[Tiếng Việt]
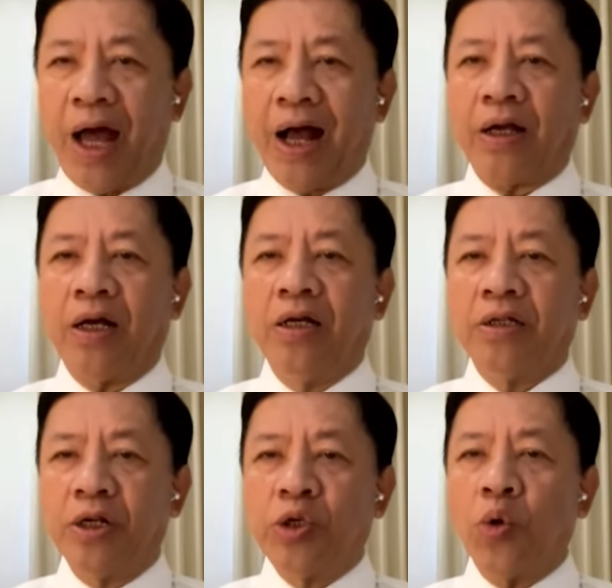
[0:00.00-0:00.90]
về đảng
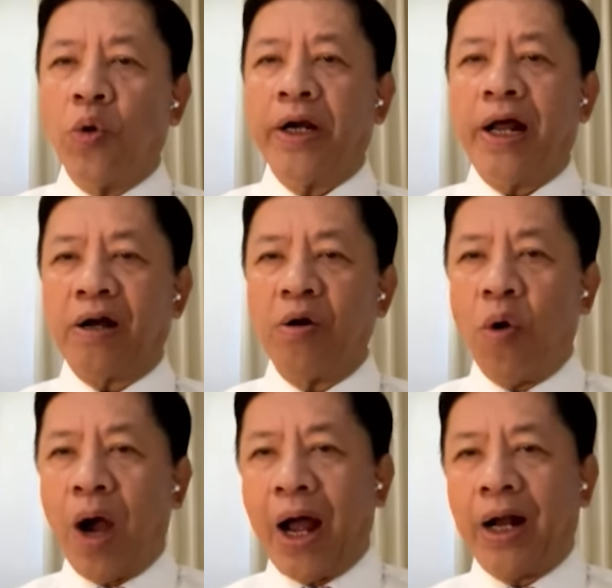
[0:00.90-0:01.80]
dân chủ hay đảng
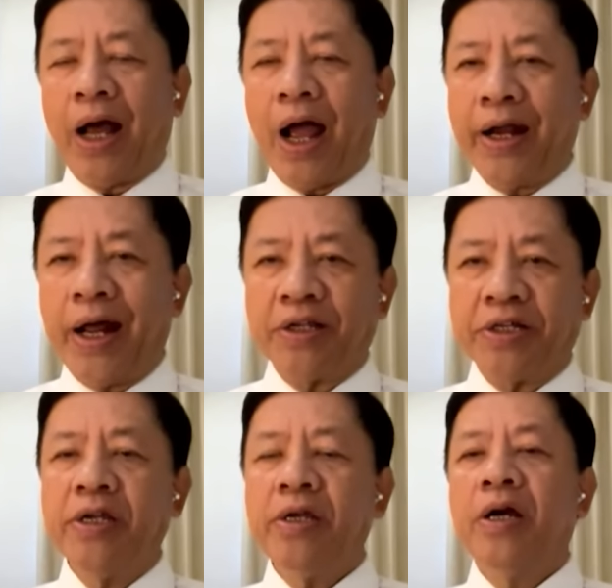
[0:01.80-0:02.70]
cộng hòa là hai đảng
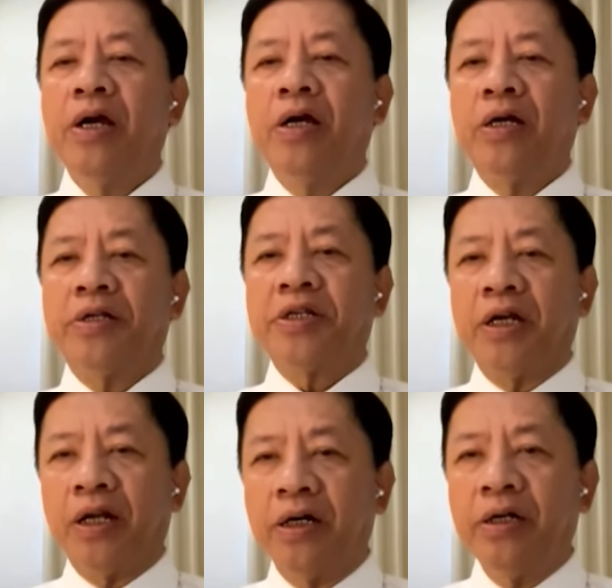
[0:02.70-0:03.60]
chính
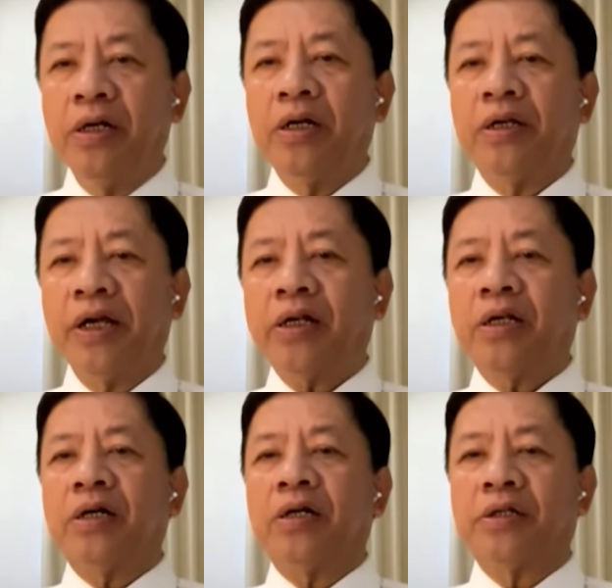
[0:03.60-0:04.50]
trị lớn nhất
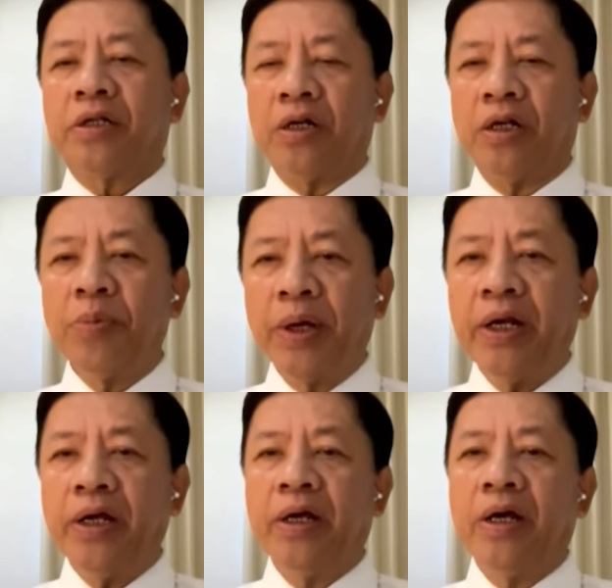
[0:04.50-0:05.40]
ở, nước
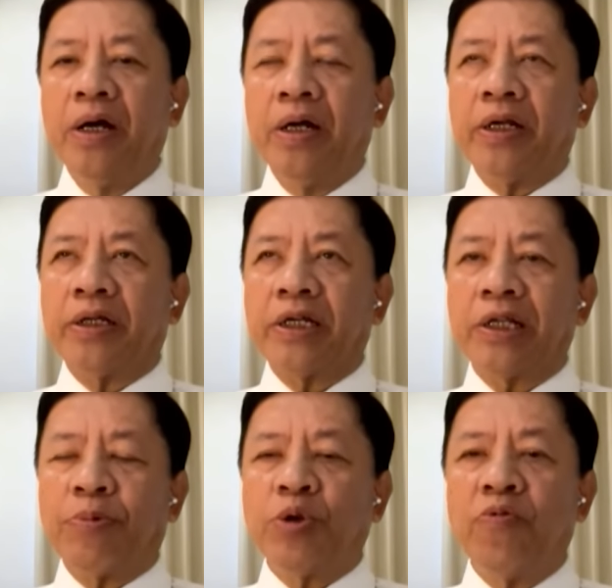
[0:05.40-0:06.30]
Mỹ đấy thì sẽ
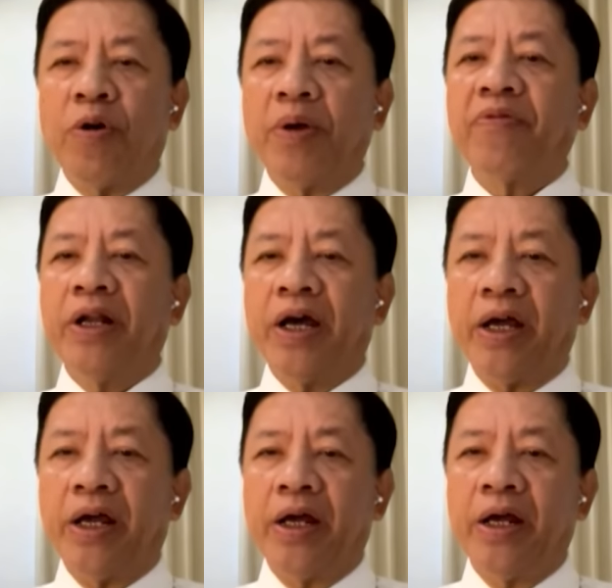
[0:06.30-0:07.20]
tập trung vào mấy vấn
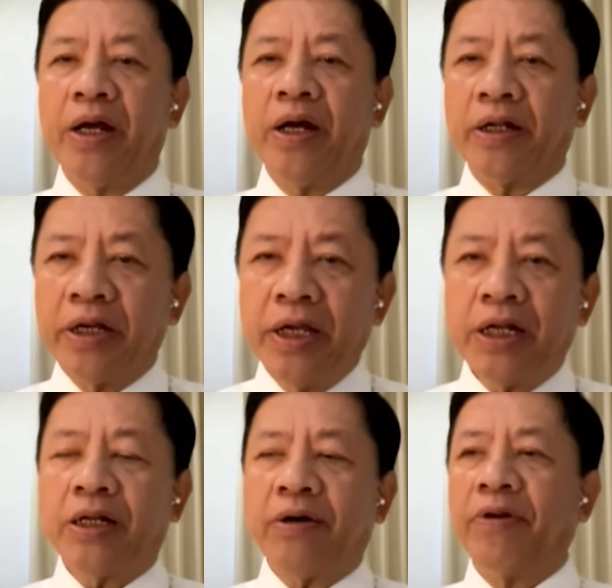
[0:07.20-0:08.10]
đề cái thứ
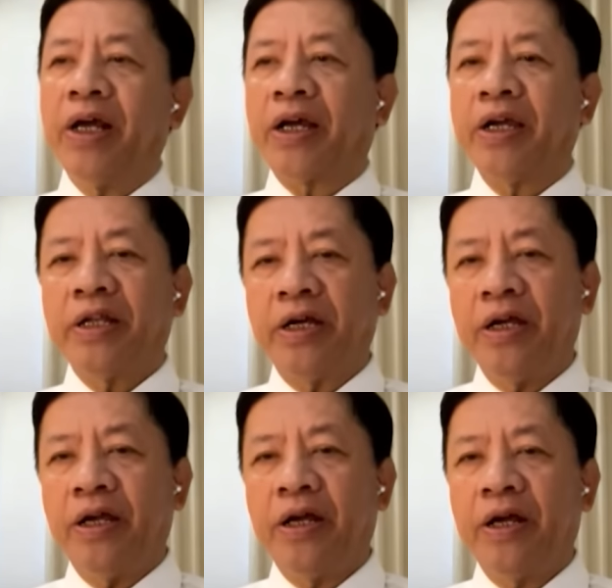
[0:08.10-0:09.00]
nhất là vấn đề kinh
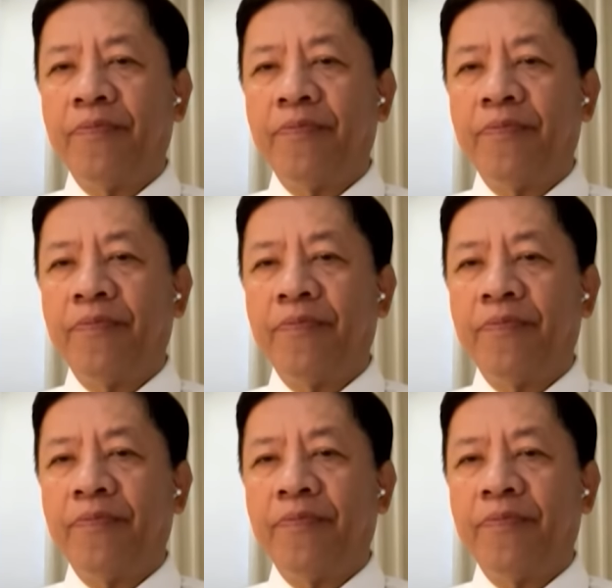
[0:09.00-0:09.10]
tế